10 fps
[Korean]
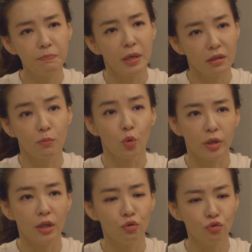스펙이네
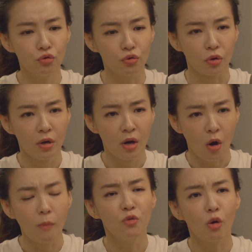뭐네 해도
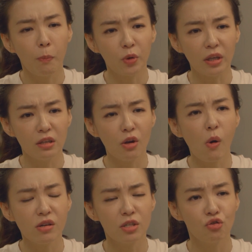없는 것보단 있는 게
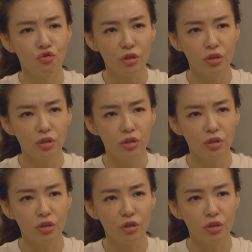훨씬